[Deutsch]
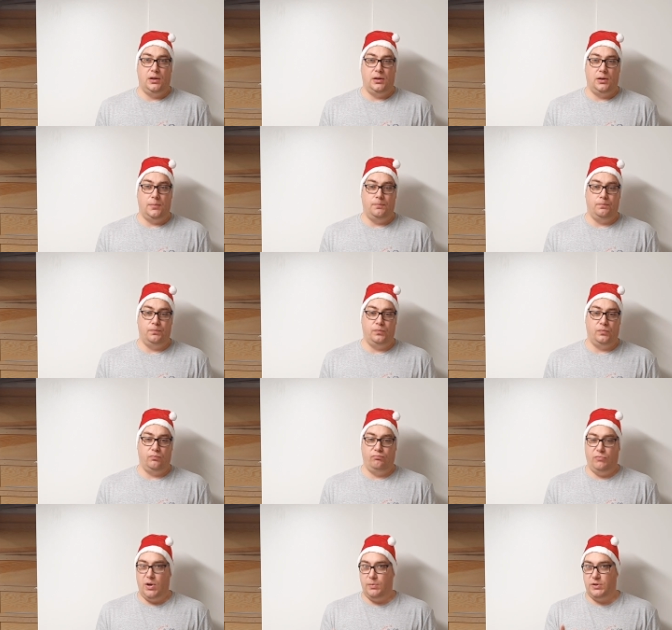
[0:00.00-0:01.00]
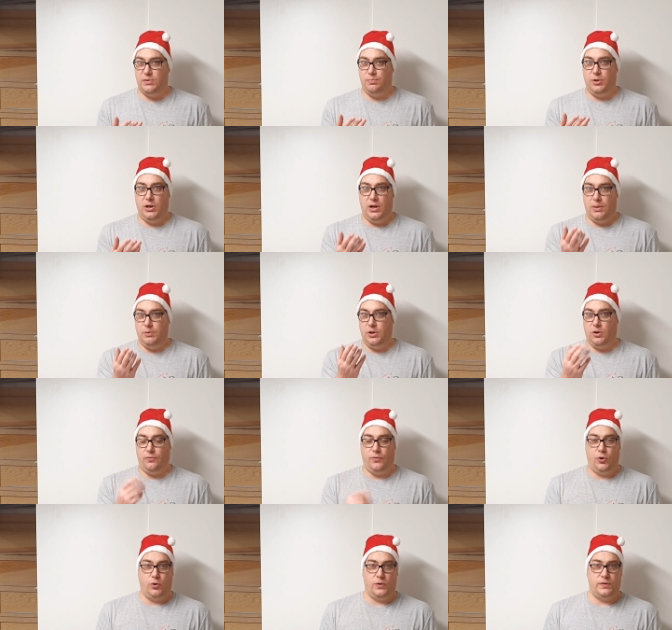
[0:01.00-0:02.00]
Ähm, wir haben das Bier, habe ich auch
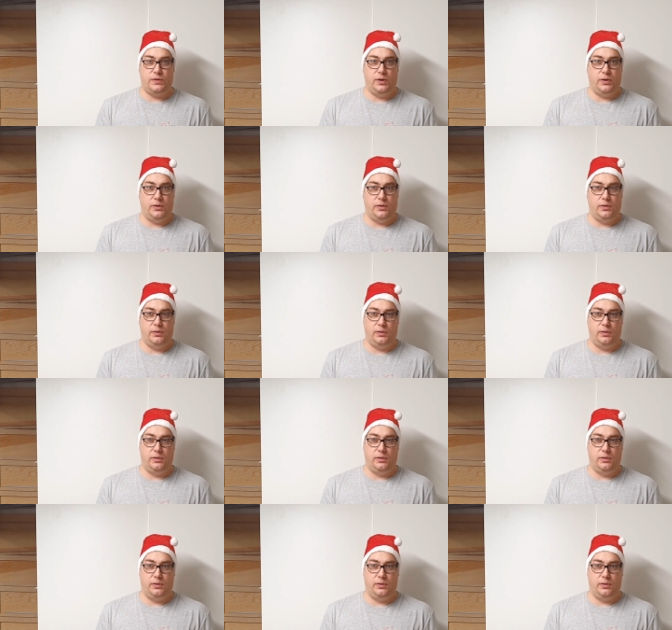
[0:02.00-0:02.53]
verkostet,